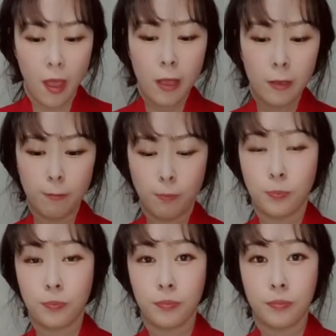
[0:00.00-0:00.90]

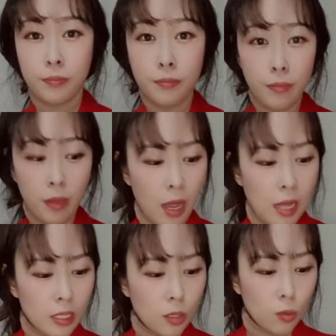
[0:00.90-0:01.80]
이렇게
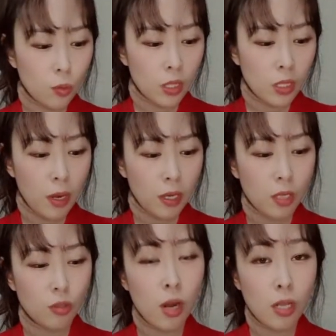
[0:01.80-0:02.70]
간식으로도
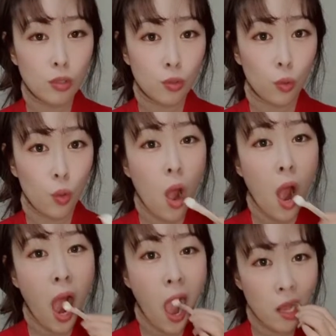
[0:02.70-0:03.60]
좋지만 이렇게
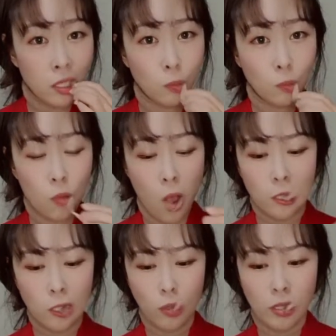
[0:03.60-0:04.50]
술안주로도
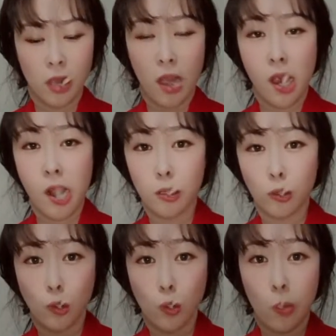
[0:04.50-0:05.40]
굉장히
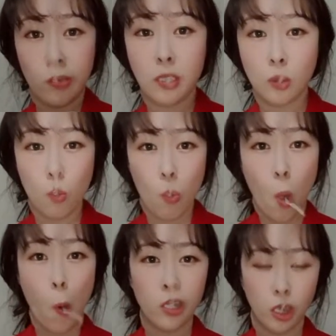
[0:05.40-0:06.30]
좋은
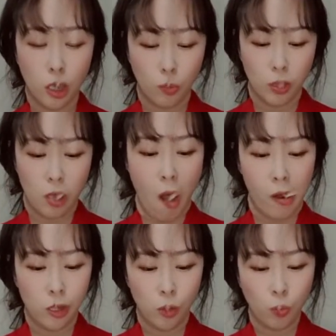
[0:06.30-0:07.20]
오징어입니다.
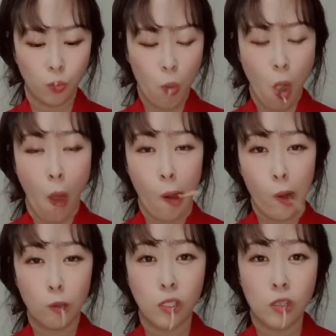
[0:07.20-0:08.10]

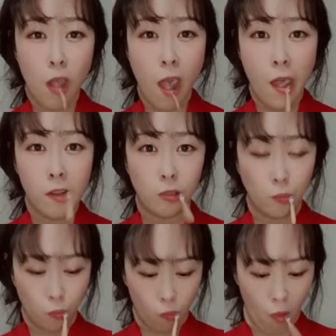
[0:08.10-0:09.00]

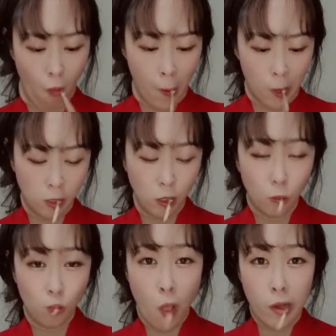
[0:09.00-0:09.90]
오징어가
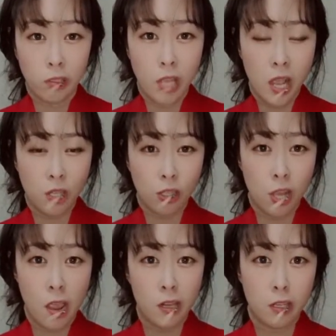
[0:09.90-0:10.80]
세계에서
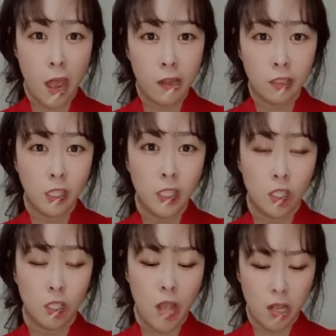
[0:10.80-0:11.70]
제일
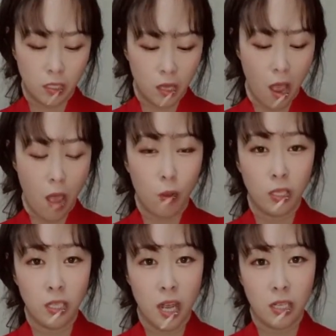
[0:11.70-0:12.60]
작은 사이즈가
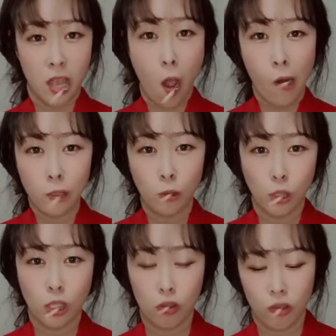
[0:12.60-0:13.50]
몇인지 아세요?
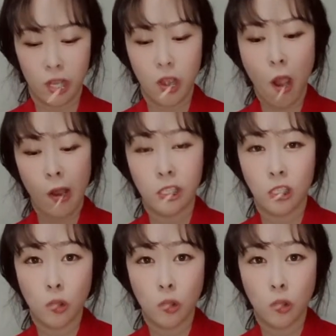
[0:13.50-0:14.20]
오징어 중에서